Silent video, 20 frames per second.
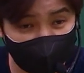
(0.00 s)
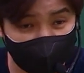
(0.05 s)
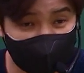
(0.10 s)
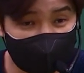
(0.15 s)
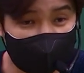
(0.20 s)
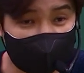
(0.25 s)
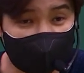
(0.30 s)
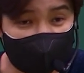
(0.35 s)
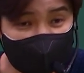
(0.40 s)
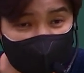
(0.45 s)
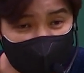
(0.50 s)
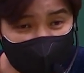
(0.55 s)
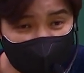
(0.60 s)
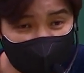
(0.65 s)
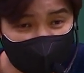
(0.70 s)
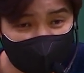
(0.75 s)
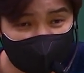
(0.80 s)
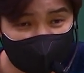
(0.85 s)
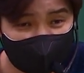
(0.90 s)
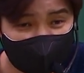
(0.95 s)
정상
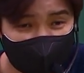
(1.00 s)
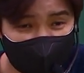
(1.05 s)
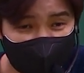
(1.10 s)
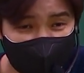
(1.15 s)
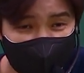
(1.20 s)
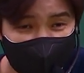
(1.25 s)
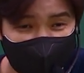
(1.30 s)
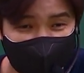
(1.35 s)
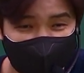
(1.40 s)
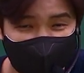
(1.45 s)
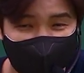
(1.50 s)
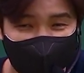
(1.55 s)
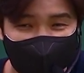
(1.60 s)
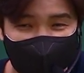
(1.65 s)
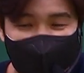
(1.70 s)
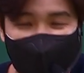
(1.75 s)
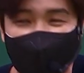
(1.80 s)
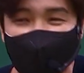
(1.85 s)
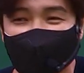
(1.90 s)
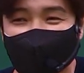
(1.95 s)
아닌가?
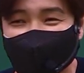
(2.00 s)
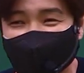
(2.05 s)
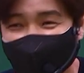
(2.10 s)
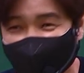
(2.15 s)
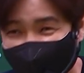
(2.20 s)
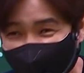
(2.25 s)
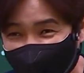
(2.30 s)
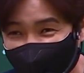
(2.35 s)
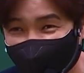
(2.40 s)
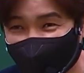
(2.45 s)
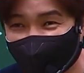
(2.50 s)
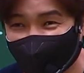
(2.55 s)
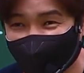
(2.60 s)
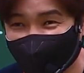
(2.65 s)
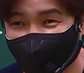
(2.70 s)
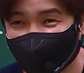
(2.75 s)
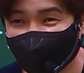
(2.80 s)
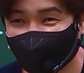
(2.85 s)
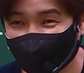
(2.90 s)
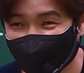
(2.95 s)
그래야 되겠다.
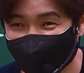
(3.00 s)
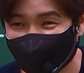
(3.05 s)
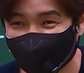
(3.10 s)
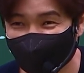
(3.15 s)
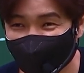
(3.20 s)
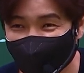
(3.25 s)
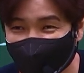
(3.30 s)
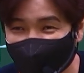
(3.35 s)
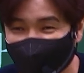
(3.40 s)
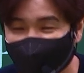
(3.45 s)
알겠죠?